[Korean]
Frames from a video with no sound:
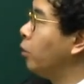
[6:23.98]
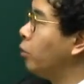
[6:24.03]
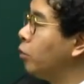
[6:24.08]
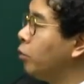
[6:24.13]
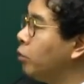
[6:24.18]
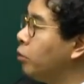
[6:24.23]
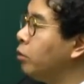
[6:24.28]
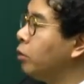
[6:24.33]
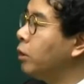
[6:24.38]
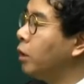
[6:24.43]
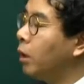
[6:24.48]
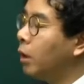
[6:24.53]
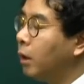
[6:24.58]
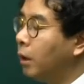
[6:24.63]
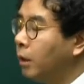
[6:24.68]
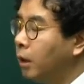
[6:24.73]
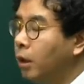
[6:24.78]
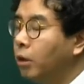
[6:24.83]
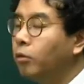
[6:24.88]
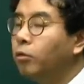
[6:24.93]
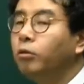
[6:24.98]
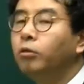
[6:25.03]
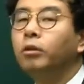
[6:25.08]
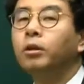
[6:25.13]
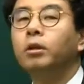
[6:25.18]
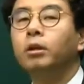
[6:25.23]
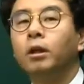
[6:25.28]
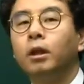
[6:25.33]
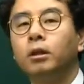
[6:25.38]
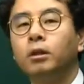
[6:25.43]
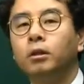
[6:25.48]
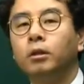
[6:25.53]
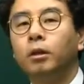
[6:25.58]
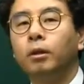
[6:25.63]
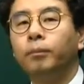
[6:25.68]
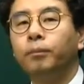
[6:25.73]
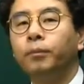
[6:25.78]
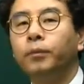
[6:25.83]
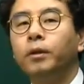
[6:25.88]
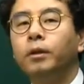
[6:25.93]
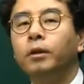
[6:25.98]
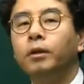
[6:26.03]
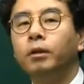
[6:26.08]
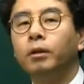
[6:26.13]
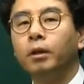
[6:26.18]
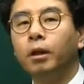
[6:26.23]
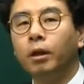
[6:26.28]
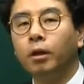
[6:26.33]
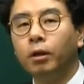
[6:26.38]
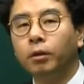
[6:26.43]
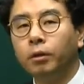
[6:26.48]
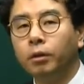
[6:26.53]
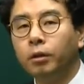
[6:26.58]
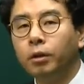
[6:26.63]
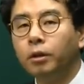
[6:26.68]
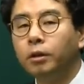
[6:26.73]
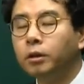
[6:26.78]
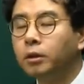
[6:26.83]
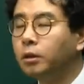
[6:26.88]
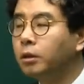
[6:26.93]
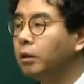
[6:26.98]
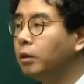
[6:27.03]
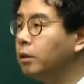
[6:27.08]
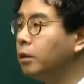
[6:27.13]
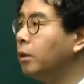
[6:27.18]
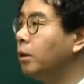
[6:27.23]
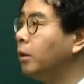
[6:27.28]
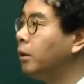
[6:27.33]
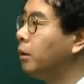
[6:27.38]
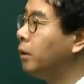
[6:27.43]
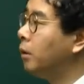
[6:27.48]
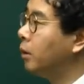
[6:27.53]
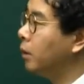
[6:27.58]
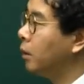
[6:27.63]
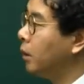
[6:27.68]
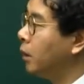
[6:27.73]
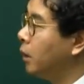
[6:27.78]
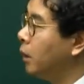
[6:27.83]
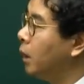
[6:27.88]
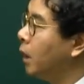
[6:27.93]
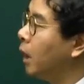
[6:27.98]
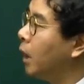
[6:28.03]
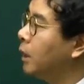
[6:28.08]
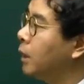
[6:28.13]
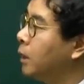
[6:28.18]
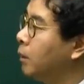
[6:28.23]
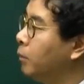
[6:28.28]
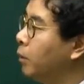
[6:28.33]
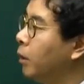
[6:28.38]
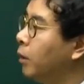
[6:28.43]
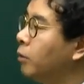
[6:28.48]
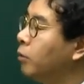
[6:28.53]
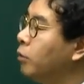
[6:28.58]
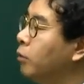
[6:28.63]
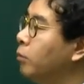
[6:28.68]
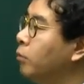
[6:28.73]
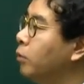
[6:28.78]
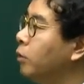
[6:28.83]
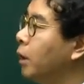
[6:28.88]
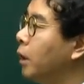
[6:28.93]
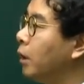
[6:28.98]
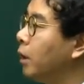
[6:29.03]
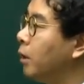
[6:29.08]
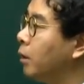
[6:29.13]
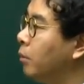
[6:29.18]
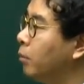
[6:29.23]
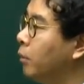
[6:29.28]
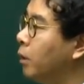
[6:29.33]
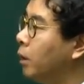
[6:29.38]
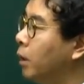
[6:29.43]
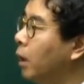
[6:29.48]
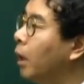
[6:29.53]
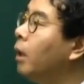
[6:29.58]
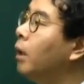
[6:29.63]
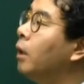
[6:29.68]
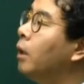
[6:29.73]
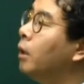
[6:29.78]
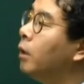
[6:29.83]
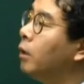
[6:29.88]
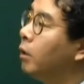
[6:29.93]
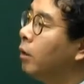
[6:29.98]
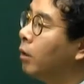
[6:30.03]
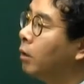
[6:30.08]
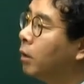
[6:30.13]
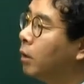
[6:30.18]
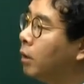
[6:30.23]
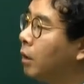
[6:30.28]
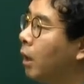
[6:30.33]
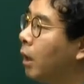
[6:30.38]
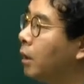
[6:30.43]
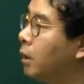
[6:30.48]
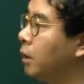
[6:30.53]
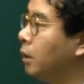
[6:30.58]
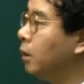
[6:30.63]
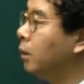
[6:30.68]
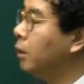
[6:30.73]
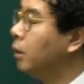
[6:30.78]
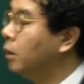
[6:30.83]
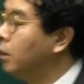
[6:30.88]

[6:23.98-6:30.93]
수출자가 낼 수 있겠죠. 이렇게 연결시켜서 이해하시면 충분하겠습니다. 여기까지